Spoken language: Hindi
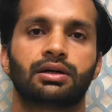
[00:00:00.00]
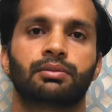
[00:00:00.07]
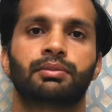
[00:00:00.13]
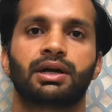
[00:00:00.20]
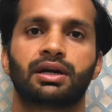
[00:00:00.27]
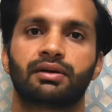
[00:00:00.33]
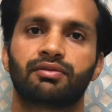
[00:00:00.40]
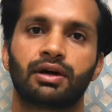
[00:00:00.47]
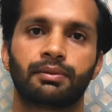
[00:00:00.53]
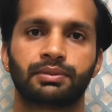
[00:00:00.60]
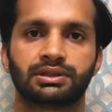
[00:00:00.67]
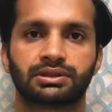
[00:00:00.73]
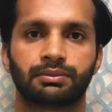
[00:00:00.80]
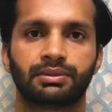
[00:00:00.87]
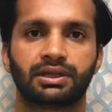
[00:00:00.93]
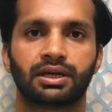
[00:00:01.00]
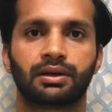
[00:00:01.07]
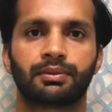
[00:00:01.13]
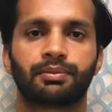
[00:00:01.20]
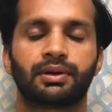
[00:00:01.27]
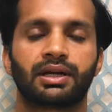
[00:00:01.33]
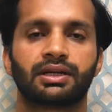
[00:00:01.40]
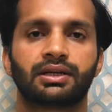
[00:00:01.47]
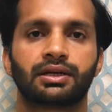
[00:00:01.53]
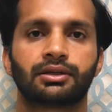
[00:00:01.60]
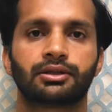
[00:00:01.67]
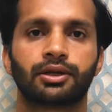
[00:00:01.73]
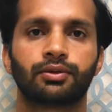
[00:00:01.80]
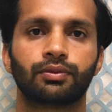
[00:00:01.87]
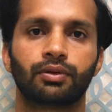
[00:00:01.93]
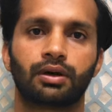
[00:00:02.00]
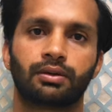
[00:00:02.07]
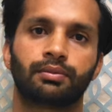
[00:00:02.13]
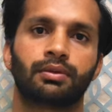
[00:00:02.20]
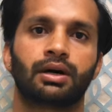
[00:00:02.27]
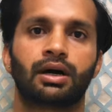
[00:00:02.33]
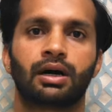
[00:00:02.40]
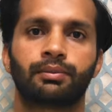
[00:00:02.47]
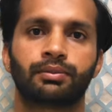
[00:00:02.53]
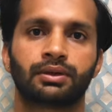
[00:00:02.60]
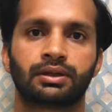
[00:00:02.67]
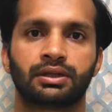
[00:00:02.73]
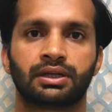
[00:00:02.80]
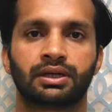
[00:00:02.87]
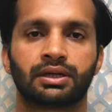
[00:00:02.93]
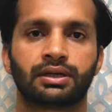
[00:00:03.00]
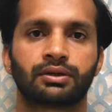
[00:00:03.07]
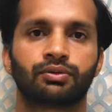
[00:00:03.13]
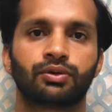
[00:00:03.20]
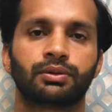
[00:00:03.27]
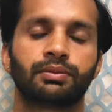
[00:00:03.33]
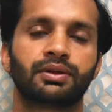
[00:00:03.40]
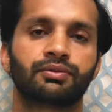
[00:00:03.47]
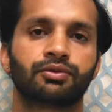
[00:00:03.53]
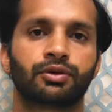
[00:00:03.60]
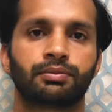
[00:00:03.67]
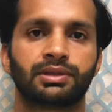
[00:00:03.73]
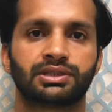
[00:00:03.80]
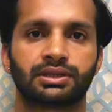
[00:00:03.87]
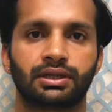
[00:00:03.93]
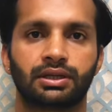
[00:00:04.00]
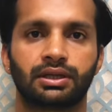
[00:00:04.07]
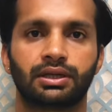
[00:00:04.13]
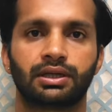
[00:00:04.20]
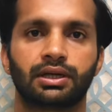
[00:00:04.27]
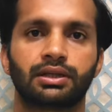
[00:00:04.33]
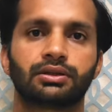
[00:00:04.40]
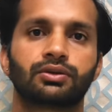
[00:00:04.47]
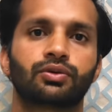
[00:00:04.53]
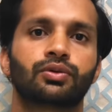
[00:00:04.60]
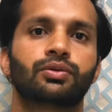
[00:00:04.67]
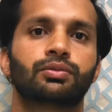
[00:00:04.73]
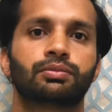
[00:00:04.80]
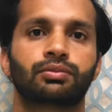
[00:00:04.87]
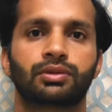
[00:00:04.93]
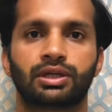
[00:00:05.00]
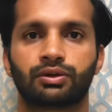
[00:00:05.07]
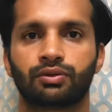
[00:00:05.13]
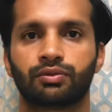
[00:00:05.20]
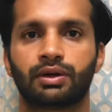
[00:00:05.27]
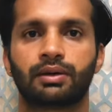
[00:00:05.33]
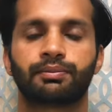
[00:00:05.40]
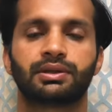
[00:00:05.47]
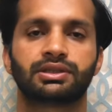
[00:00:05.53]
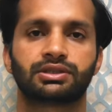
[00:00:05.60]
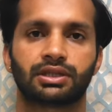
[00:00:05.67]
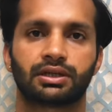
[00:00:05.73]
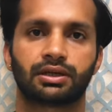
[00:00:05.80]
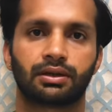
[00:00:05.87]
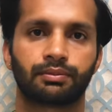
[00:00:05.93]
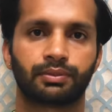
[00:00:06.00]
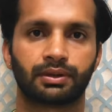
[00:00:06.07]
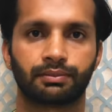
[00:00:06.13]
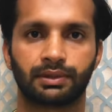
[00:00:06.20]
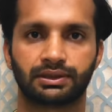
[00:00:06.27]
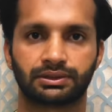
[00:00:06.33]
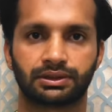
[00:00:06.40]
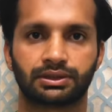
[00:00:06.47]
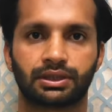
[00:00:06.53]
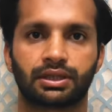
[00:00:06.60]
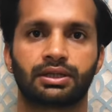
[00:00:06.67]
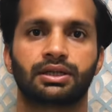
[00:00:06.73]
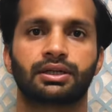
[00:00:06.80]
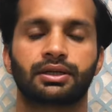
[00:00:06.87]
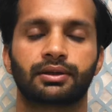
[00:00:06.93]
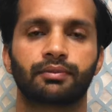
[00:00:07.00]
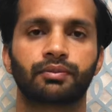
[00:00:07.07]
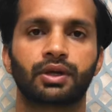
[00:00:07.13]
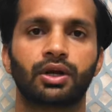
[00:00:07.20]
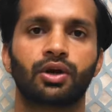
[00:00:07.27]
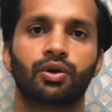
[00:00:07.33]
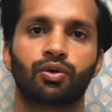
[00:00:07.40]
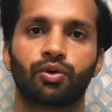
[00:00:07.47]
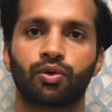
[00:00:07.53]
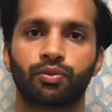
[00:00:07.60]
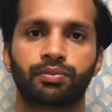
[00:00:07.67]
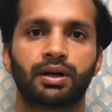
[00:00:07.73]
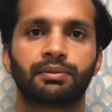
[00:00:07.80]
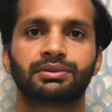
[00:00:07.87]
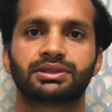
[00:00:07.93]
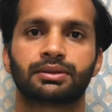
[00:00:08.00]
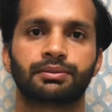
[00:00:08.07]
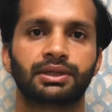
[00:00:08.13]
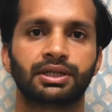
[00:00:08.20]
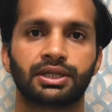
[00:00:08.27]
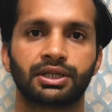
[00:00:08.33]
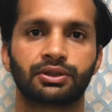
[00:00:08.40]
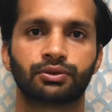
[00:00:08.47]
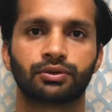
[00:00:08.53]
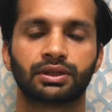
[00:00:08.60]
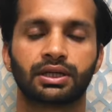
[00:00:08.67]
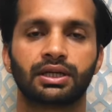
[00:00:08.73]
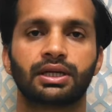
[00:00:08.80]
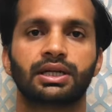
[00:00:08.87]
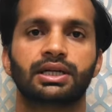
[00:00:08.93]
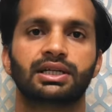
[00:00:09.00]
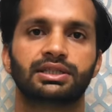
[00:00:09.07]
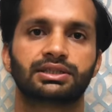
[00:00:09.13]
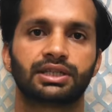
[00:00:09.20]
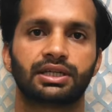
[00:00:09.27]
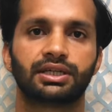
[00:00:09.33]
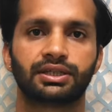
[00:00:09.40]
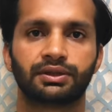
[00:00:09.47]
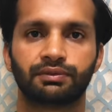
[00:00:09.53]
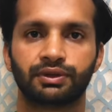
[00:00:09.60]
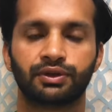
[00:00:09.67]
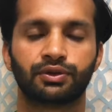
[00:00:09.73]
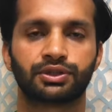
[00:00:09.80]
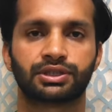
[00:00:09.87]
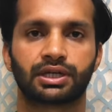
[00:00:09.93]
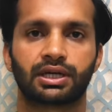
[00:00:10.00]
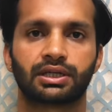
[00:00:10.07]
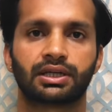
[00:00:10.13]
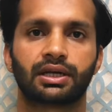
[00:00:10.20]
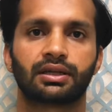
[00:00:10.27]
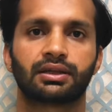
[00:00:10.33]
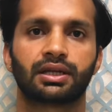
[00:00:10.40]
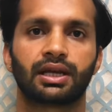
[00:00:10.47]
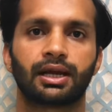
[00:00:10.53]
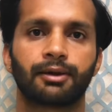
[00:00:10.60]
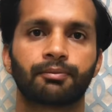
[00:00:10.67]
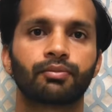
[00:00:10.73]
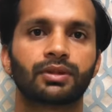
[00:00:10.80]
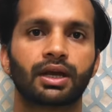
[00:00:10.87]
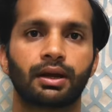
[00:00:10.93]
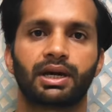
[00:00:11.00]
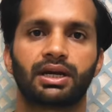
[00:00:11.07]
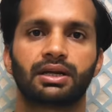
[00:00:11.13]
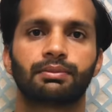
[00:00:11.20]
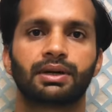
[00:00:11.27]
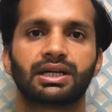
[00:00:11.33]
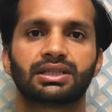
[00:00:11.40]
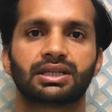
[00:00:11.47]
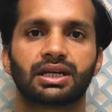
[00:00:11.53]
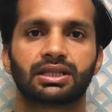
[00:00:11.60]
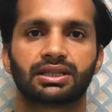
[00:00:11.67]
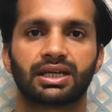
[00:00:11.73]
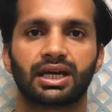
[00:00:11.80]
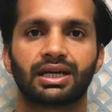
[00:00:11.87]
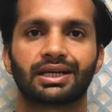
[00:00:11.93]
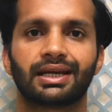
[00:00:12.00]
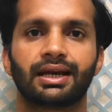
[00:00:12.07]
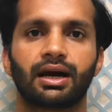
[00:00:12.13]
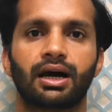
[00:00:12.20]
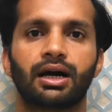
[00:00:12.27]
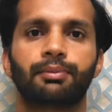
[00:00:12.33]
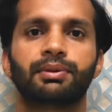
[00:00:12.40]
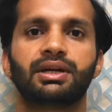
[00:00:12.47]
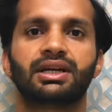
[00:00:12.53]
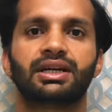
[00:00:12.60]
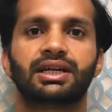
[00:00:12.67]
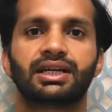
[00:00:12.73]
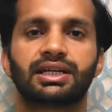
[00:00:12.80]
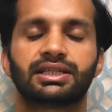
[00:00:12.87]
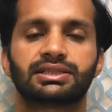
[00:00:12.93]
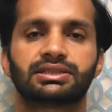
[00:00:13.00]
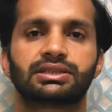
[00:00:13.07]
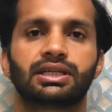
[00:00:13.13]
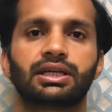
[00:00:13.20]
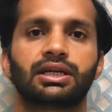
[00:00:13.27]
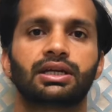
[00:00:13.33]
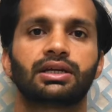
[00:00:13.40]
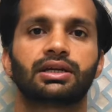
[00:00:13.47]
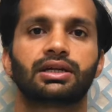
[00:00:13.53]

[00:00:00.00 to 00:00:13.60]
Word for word: आ, मैं वहाँ पे सभी का रिप्लाई करता हूँ अब आपने अगर कोई भी इन्फॉर्मेशन लेनी है तो मेरे को वहाँ पे इंस्टाग्राम पर मैसेज कर लेना होप आप सभी ठीक होंगे चलिए ये वीडियो स्टार्ट करते हैं पहले बात करते हैं कि आप इंडिया से